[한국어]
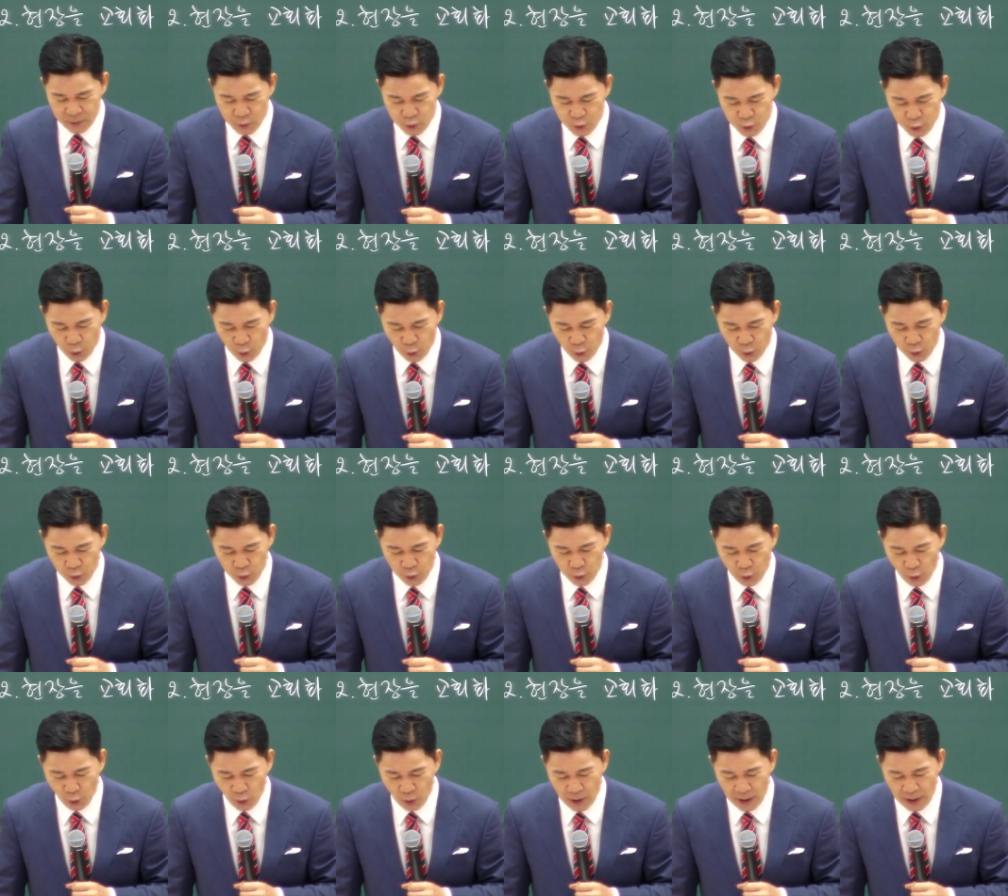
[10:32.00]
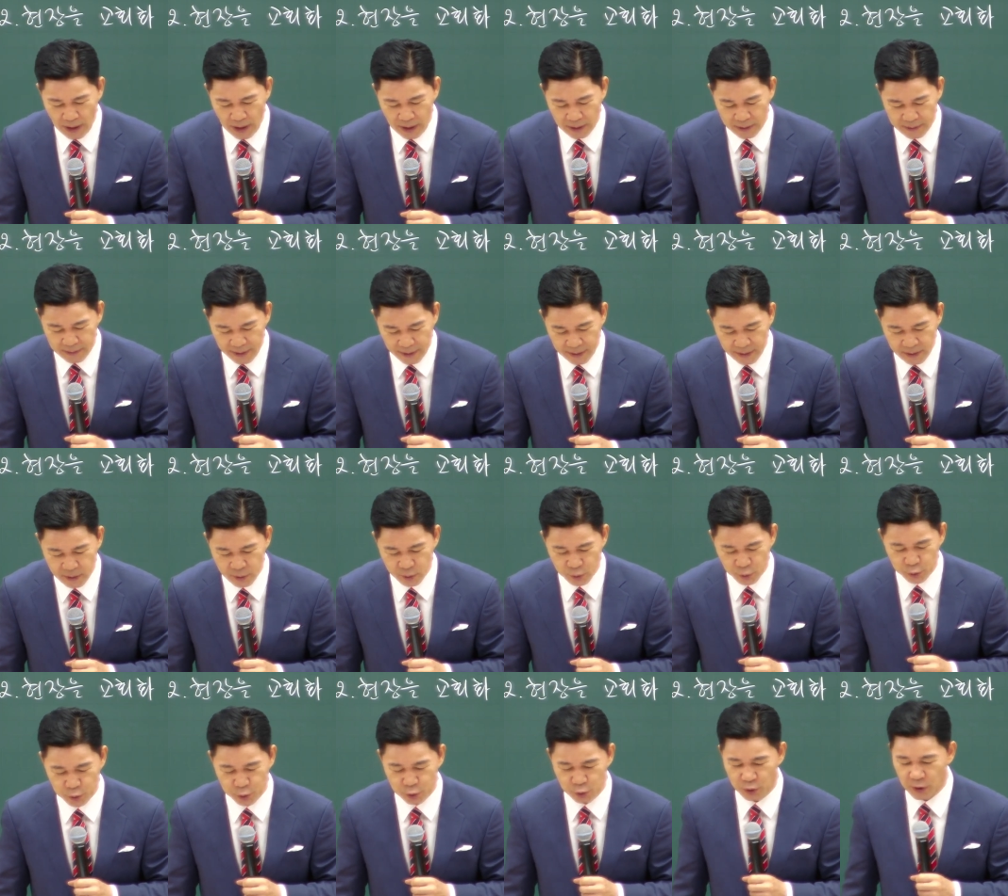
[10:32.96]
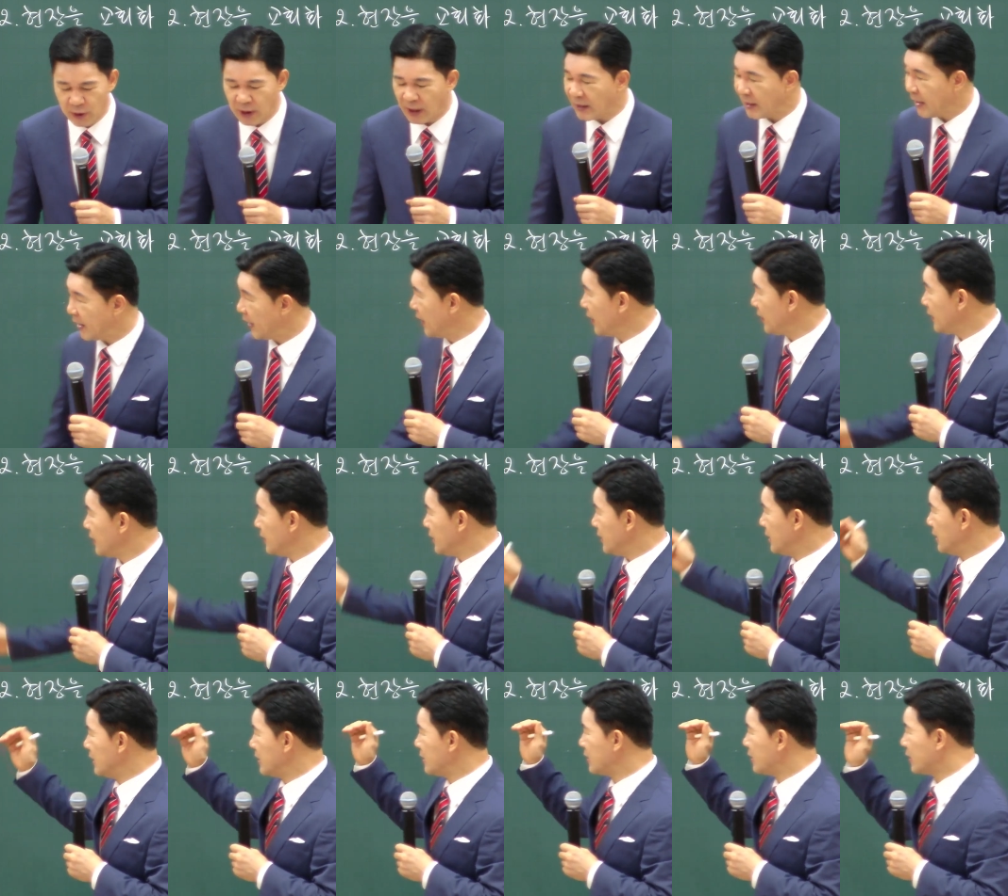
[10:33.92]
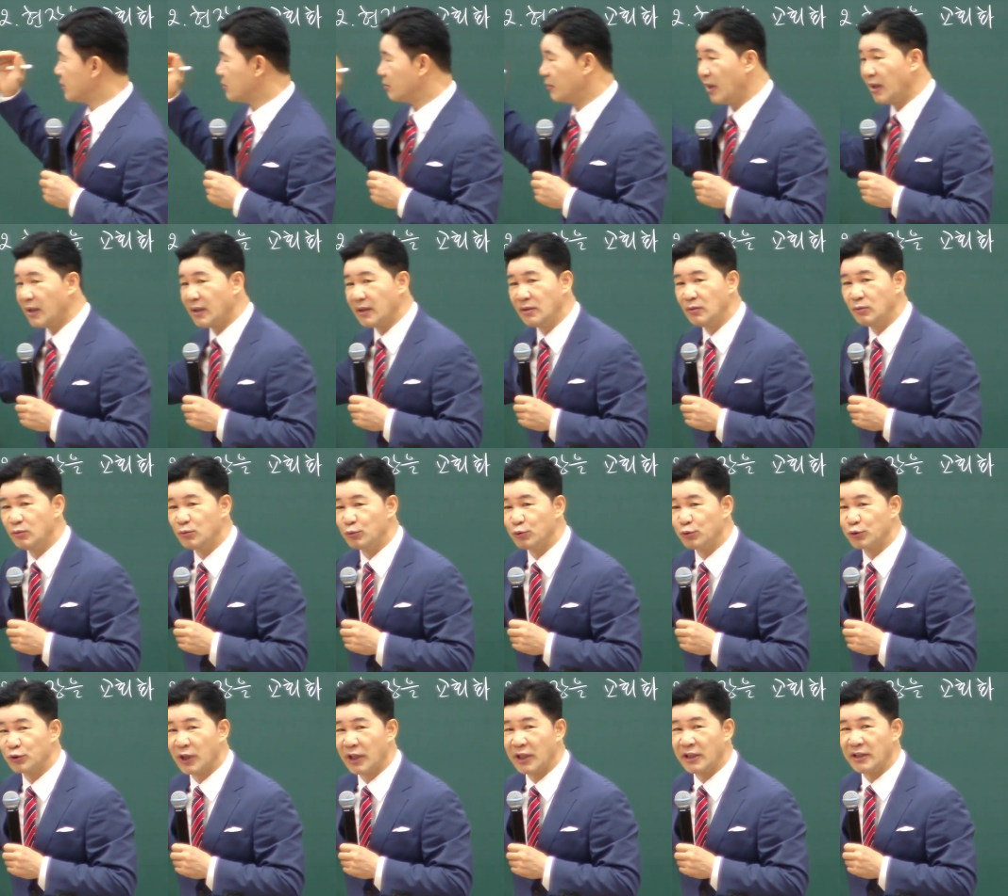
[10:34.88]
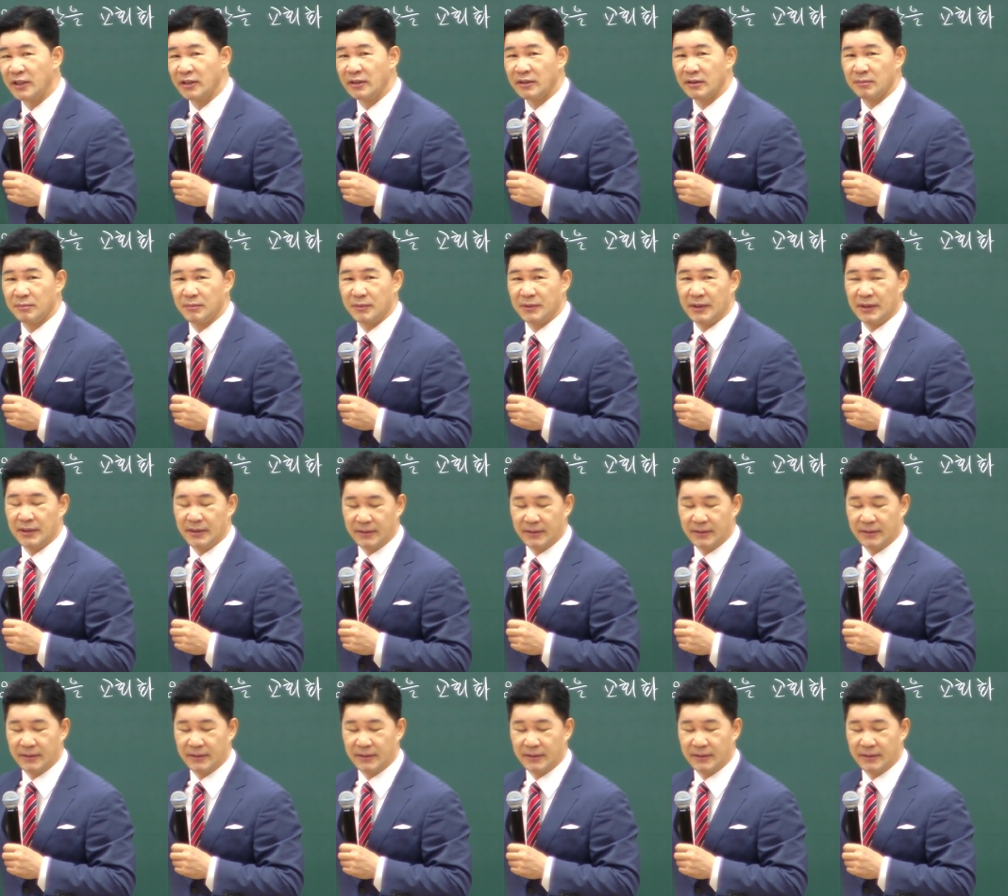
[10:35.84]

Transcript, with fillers: 종교가 되는 순간에 이 성막은 우상이 되는 겁니다.